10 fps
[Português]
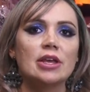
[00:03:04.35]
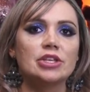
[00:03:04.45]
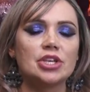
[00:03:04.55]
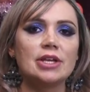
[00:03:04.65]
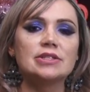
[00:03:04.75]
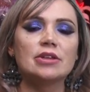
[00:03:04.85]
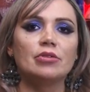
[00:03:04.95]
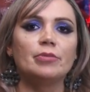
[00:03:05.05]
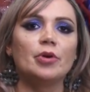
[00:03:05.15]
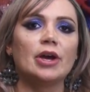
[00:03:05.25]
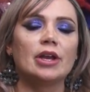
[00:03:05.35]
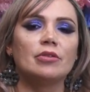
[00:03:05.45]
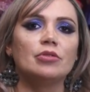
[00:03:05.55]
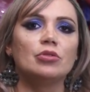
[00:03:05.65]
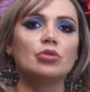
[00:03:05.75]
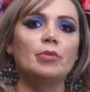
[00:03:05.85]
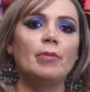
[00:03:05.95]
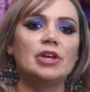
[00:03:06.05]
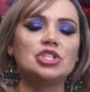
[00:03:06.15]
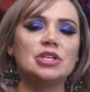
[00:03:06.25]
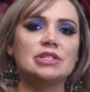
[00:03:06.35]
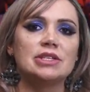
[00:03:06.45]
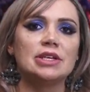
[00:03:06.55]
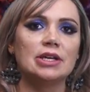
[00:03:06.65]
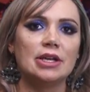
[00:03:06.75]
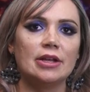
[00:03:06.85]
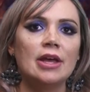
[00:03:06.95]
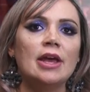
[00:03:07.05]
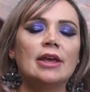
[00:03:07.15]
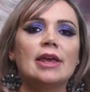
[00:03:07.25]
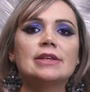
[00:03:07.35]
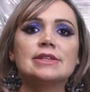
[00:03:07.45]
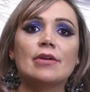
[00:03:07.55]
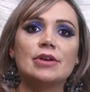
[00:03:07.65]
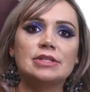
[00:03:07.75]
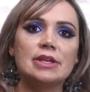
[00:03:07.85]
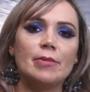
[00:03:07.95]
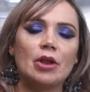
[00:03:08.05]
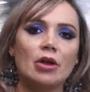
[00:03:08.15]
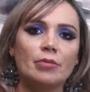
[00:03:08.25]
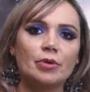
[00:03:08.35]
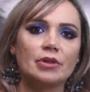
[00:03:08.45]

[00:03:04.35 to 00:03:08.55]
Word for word: que já estão no meu canal do YouTube Magia Cigana. Quem quiser conhecer melhor o meu